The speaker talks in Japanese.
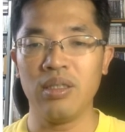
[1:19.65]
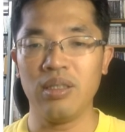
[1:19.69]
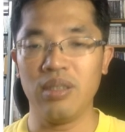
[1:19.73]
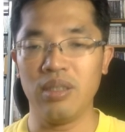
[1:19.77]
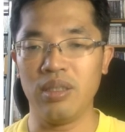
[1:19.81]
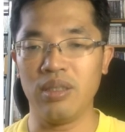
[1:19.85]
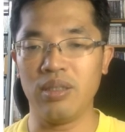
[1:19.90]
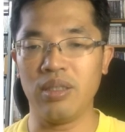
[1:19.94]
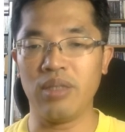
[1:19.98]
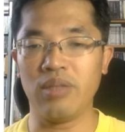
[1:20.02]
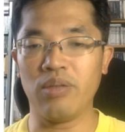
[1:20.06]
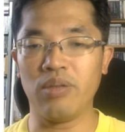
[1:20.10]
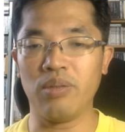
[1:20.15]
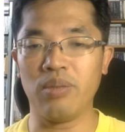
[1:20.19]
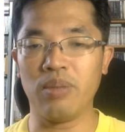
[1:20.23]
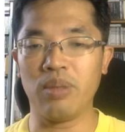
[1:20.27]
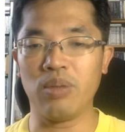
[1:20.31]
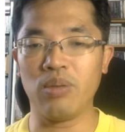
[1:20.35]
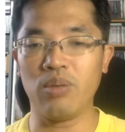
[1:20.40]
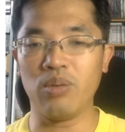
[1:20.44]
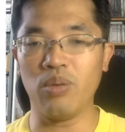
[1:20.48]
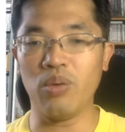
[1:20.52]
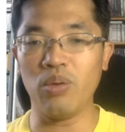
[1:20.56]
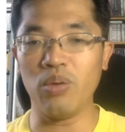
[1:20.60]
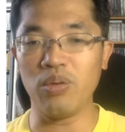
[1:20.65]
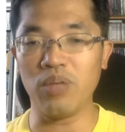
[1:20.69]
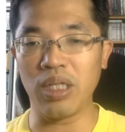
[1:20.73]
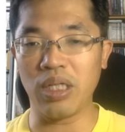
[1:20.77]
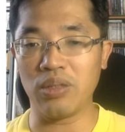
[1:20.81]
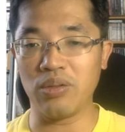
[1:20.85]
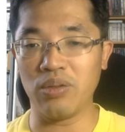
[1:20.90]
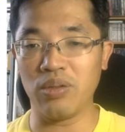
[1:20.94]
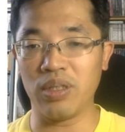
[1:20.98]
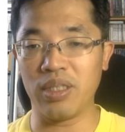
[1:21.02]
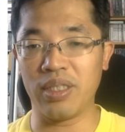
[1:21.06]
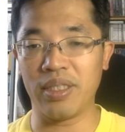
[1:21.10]
えー、例えばこの音
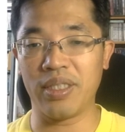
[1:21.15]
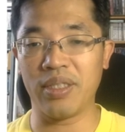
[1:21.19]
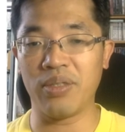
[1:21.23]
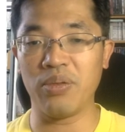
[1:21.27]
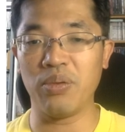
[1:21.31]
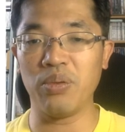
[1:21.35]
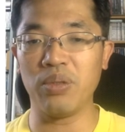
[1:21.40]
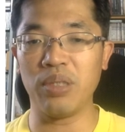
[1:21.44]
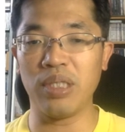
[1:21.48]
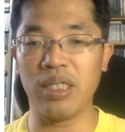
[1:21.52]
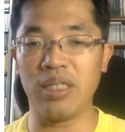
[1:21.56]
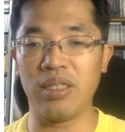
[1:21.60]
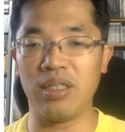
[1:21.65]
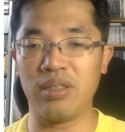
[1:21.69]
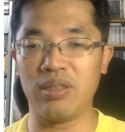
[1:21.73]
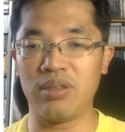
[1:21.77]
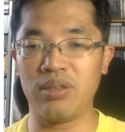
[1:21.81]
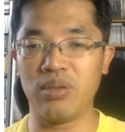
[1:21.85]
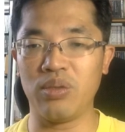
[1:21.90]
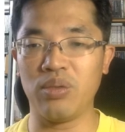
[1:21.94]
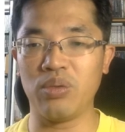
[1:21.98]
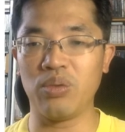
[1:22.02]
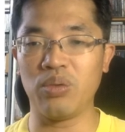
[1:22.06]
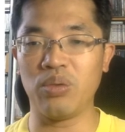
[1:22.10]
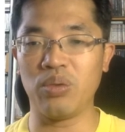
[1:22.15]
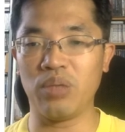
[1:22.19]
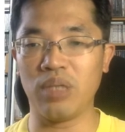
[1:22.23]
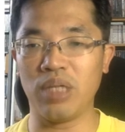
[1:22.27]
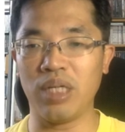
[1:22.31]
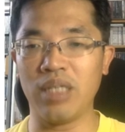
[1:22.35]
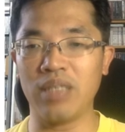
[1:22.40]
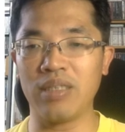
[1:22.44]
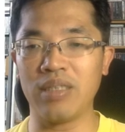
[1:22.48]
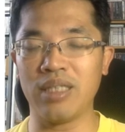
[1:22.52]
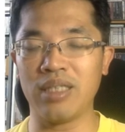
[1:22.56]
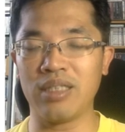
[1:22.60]
楽を聴き放題ですよと
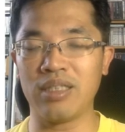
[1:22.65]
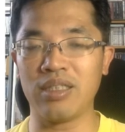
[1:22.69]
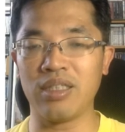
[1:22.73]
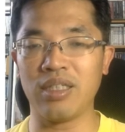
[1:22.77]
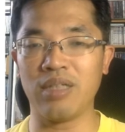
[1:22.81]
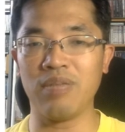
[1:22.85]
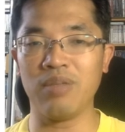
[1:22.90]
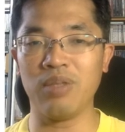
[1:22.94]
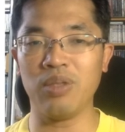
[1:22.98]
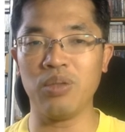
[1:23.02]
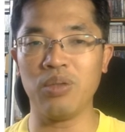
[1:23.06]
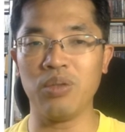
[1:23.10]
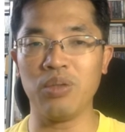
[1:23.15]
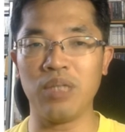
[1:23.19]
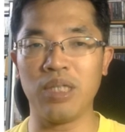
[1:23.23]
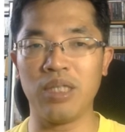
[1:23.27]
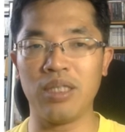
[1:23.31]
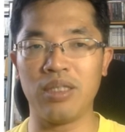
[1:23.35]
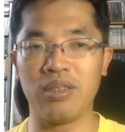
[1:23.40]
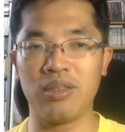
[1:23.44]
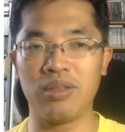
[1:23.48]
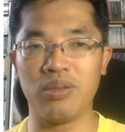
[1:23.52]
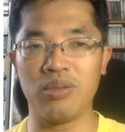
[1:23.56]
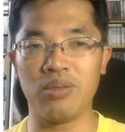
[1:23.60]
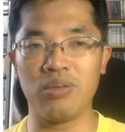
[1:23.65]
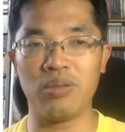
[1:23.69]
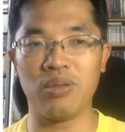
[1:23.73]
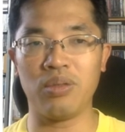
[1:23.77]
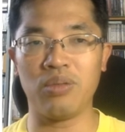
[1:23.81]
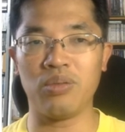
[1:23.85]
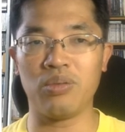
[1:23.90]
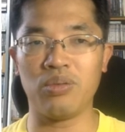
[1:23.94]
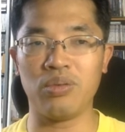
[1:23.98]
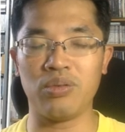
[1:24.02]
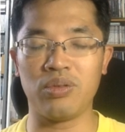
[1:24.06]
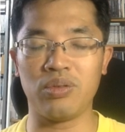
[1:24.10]
か、雑誌は見放題ですよっ
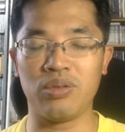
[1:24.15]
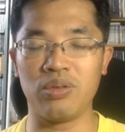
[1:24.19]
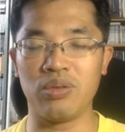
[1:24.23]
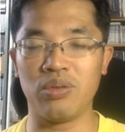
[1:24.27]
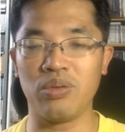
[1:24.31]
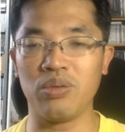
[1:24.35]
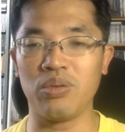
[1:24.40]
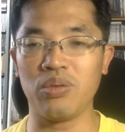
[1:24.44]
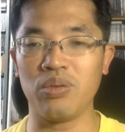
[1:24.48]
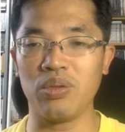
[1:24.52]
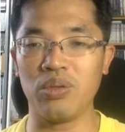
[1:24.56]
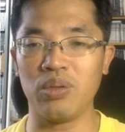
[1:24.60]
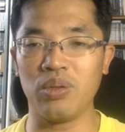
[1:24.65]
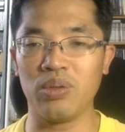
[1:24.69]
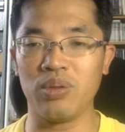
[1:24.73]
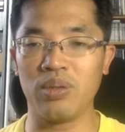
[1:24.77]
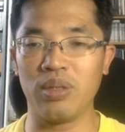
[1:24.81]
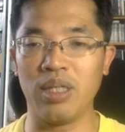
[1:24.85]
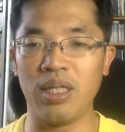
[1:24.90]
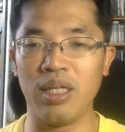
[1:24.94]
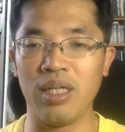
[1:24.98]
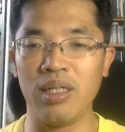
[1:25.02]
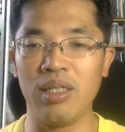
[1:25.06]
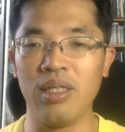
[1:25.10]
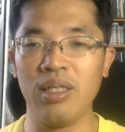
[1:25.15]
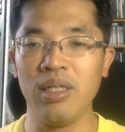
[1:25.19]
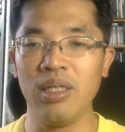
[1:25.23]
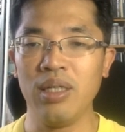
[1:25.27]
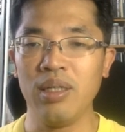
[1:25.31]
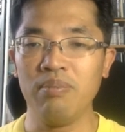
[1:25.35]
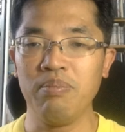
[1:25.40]
ていうことをすることによって、